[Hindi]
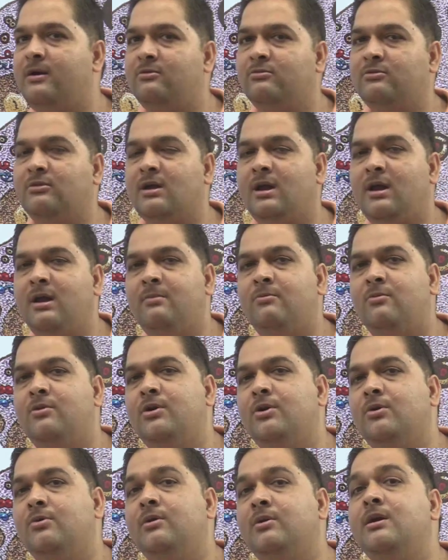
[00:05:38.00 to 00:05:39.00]
होता है वो
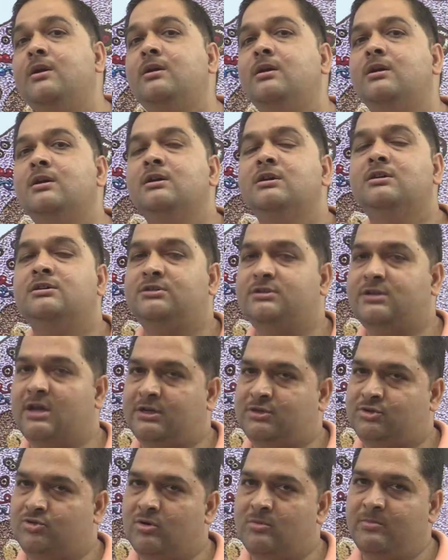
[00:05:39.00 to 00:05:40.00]
ड्यूरिंग
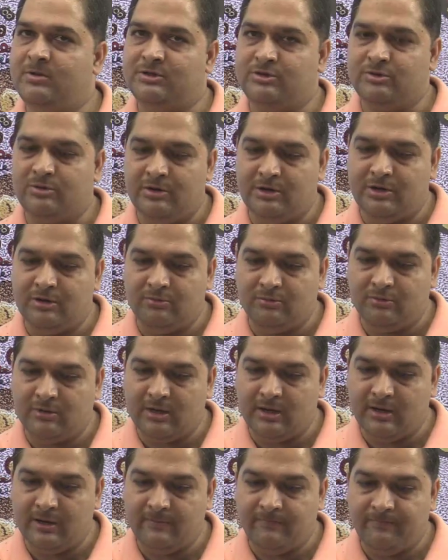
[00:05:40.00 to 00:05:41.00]
सेक्सुअल मेच्योरिटी
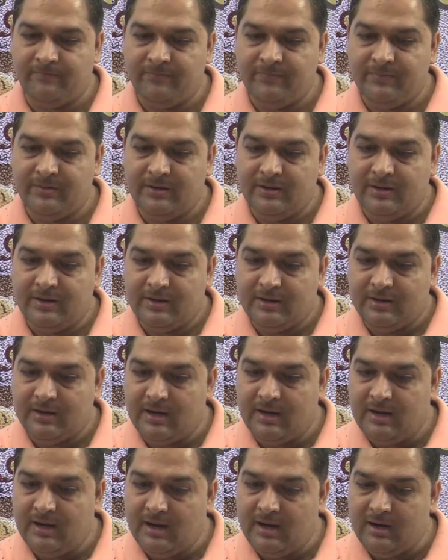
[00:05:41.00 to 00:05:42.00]
होता है
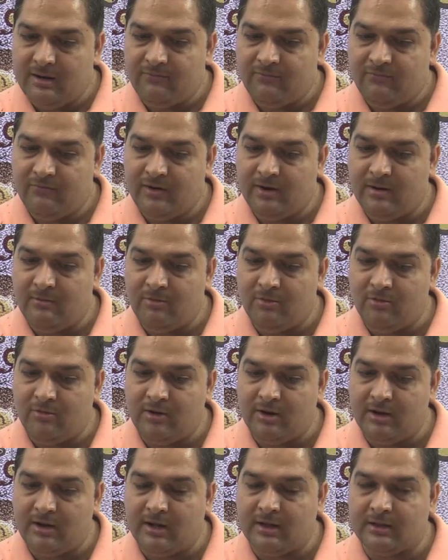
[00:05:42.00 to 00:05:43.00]
क्लियर फिर हम लोगों
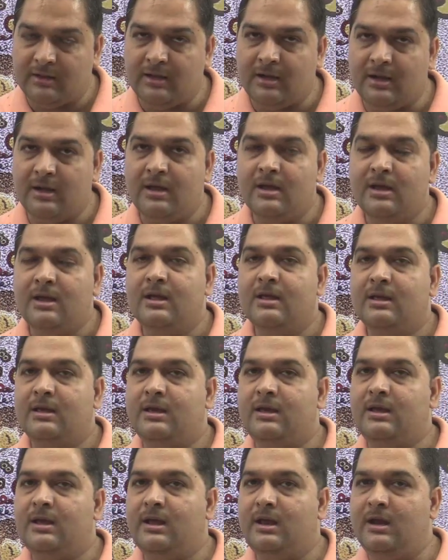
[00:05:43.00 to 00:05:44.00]
ने कहा था
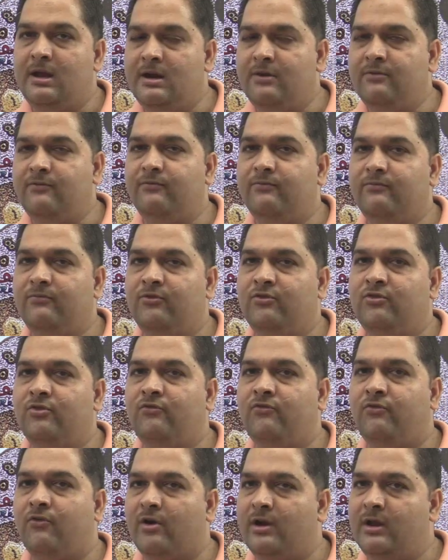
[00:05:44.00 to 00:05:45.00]
कि इन जो
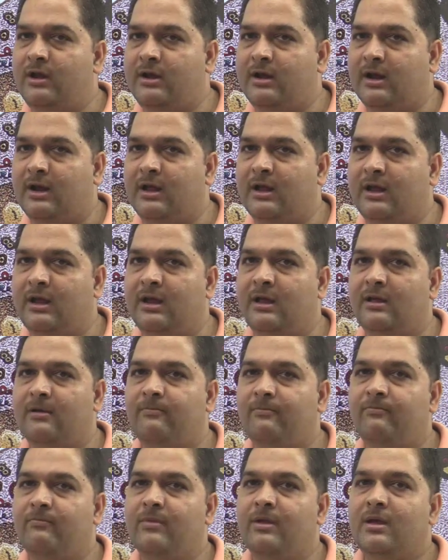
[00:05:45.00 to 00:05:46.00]
फॉलिकल हैं
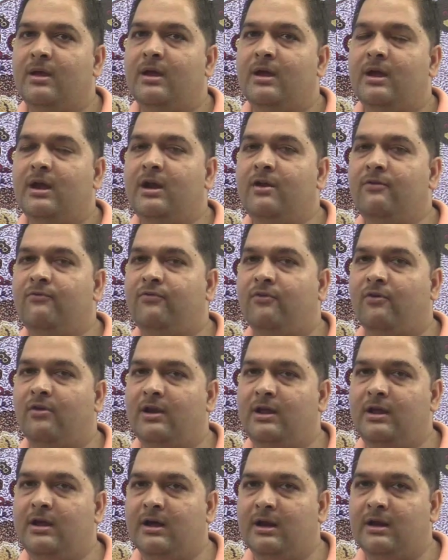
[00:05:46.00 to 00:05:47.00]
इन
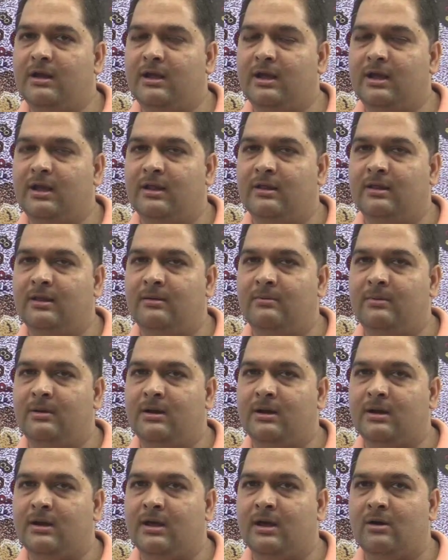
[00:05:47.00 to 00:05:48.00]
फॉलिकल के अंदर
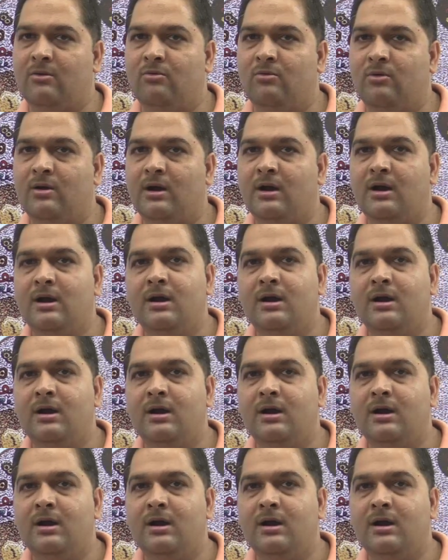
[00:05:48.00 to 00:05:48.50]
बेटा क्या होगा